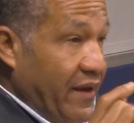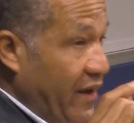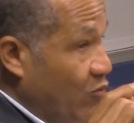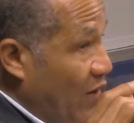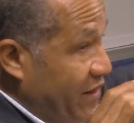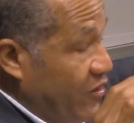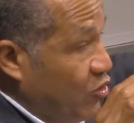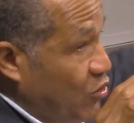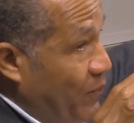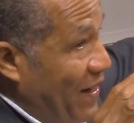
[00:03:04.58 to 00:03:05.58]
En cualquier
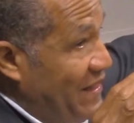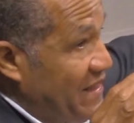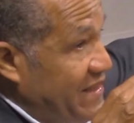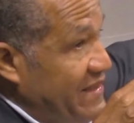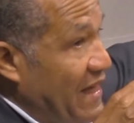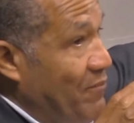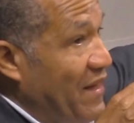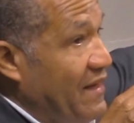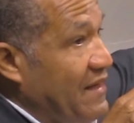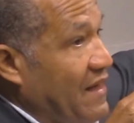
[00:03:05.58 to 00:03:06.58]
otro país de
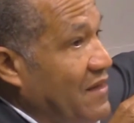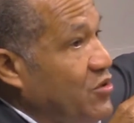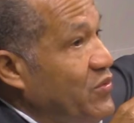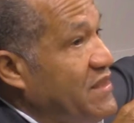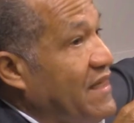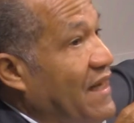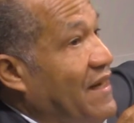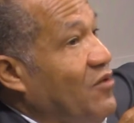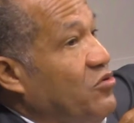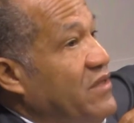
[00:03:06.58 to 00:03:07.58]
América se hubiesen
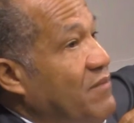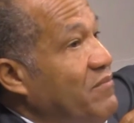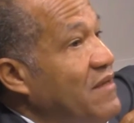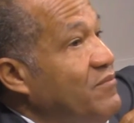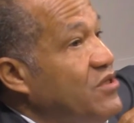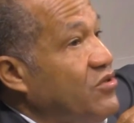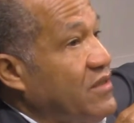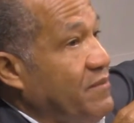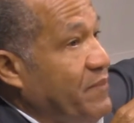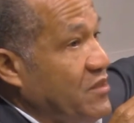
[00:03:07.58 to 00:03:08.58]
ganado 10 mil
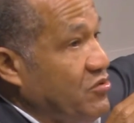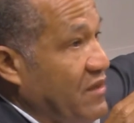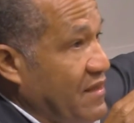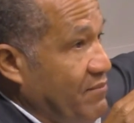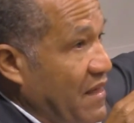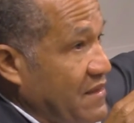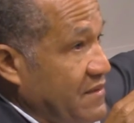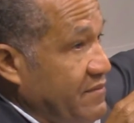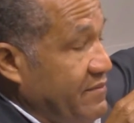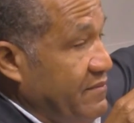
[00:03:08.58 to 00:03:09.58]
millones de pesos nada
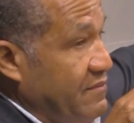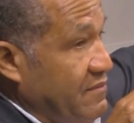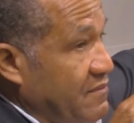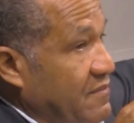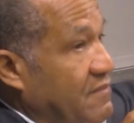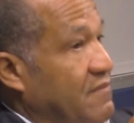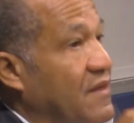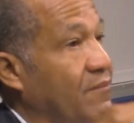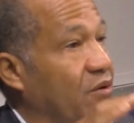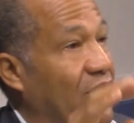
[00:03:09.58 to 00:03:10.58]
más.
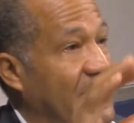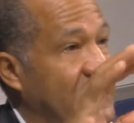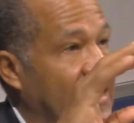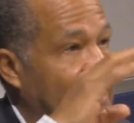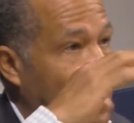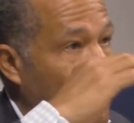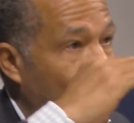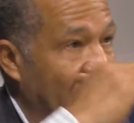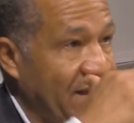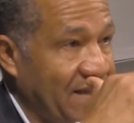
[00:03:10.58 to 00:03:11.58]
Pero aquí se ganaron
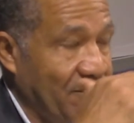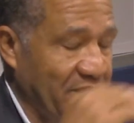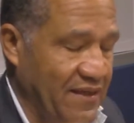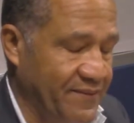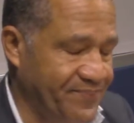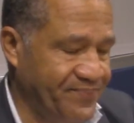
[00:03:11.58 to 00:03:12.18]
40 mil.